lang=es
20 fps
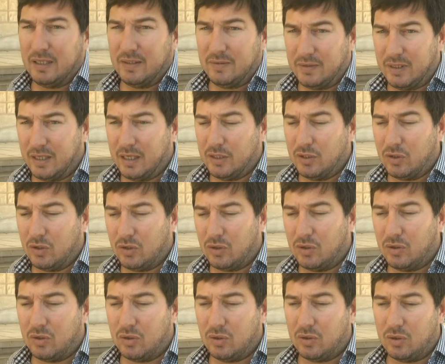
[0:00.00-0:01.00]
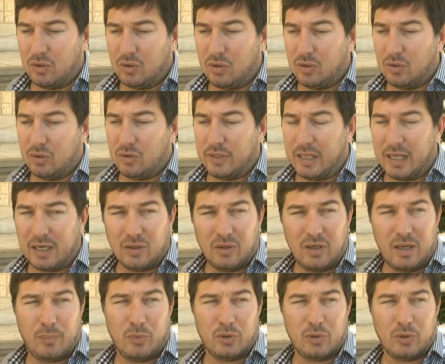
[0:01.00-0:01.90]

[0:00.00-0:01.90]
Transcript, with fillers: de no darnos la